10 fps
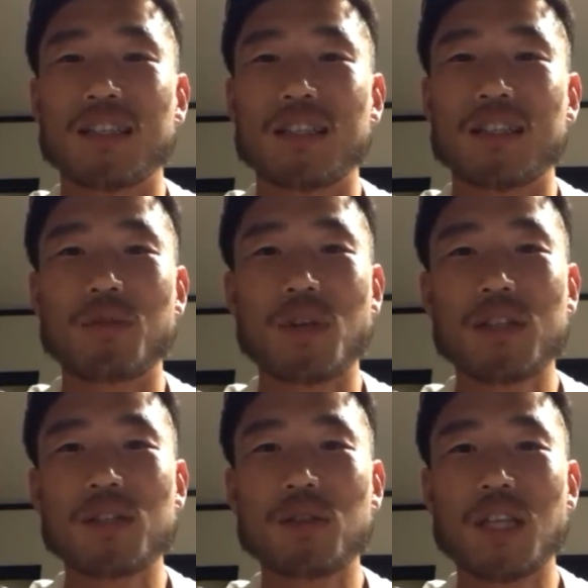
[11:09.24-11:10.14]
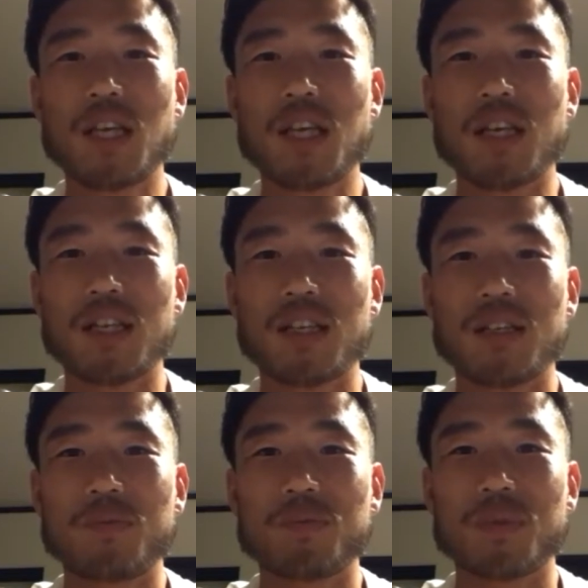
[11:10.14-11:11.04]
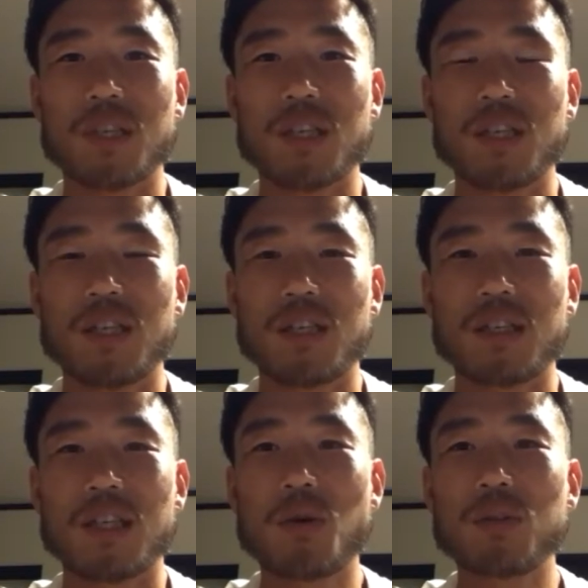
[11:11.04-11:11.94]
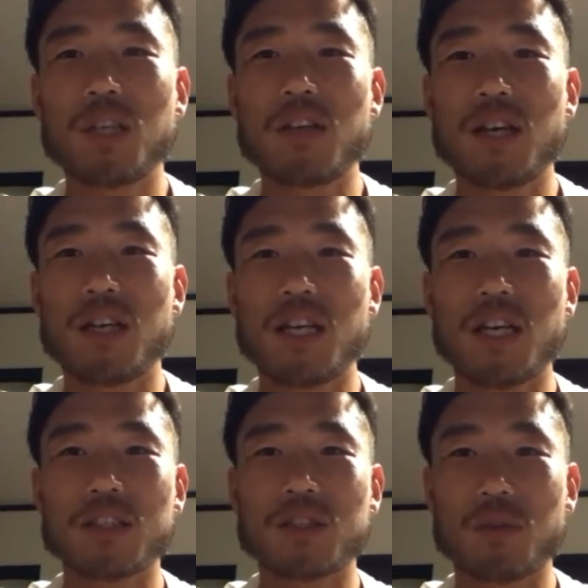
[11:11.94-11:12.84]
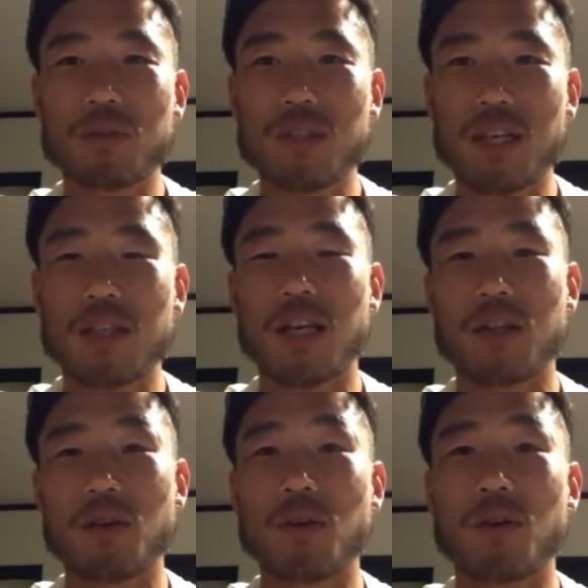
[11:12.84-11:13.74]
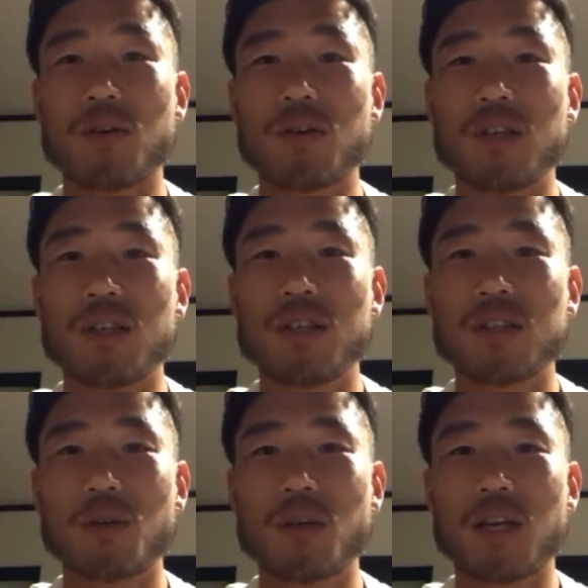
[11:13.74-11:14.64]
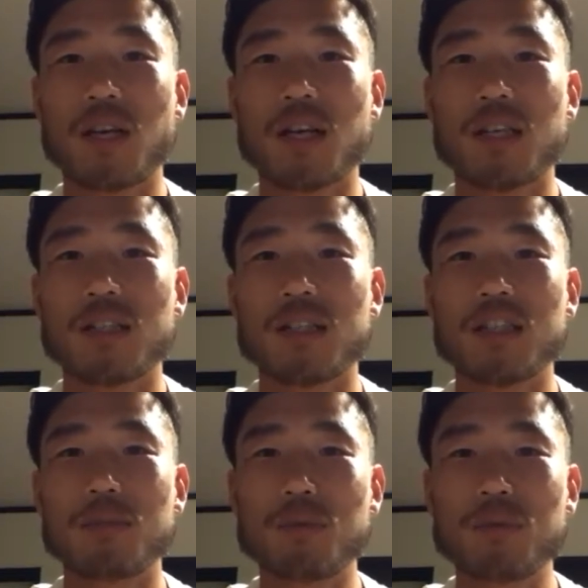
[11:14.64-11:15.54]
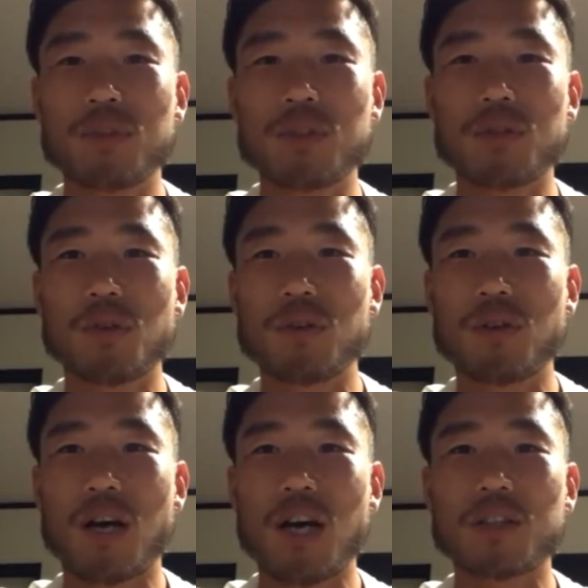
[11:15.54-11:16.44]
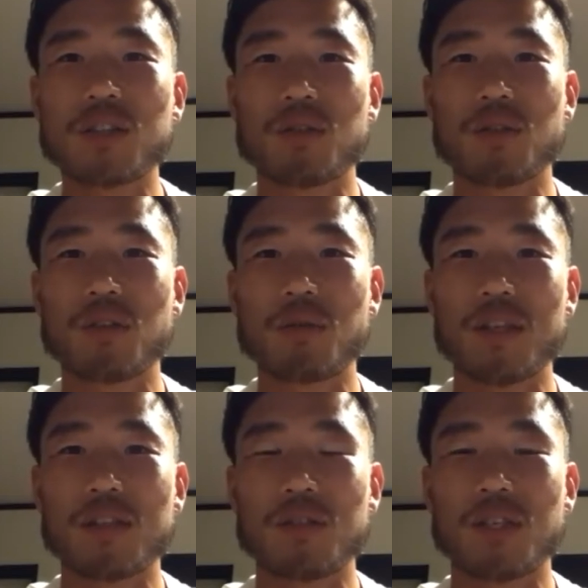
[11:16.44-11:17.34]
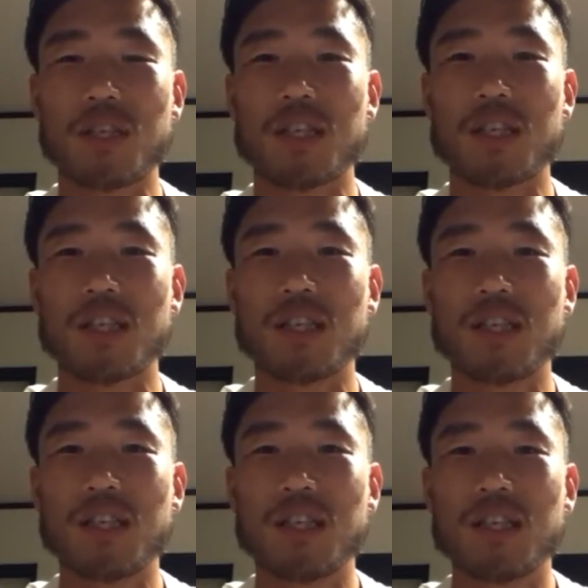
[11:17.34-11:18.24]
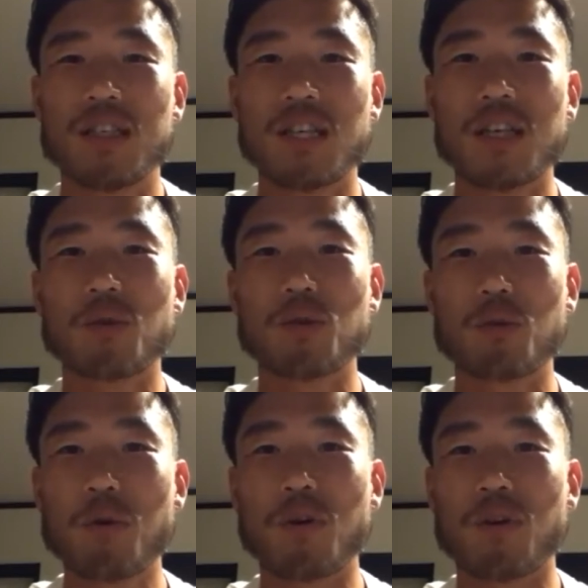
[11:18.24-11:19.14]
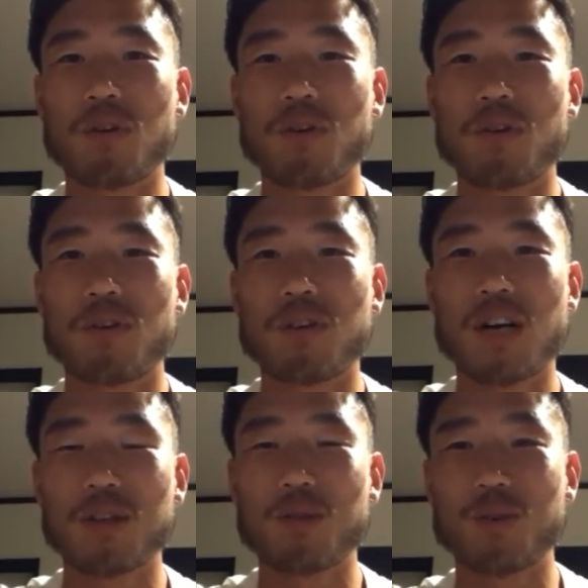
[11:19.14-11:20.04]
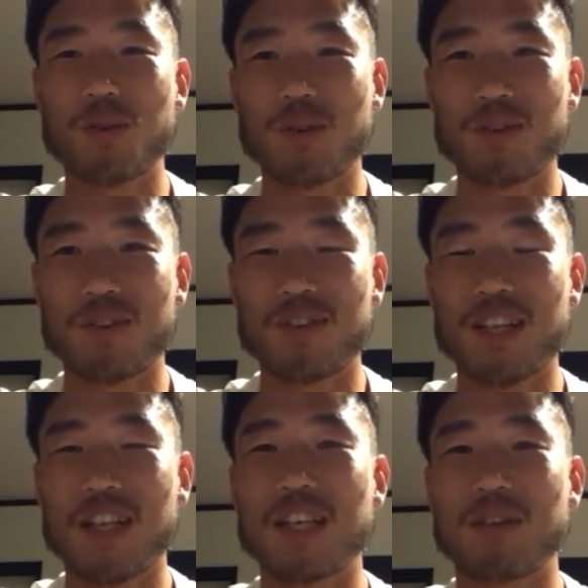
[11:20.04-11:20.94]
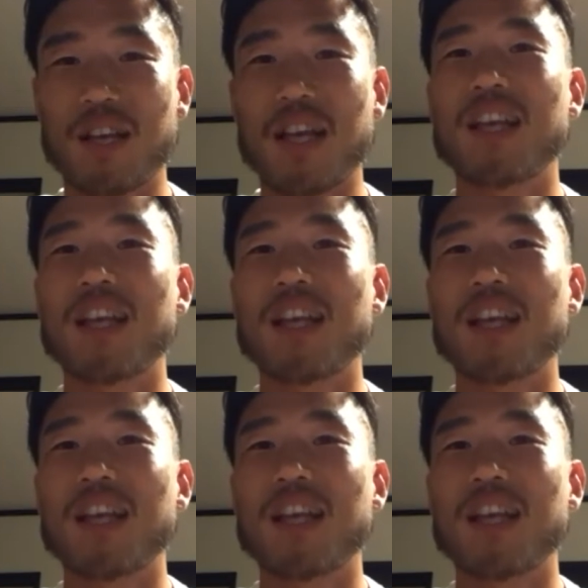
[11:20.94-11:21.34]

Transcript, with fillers: ディフェンスって基本的にはリアクションなんだけど、それが自分主導のアクションのディフェンスになることも可能なんだよね。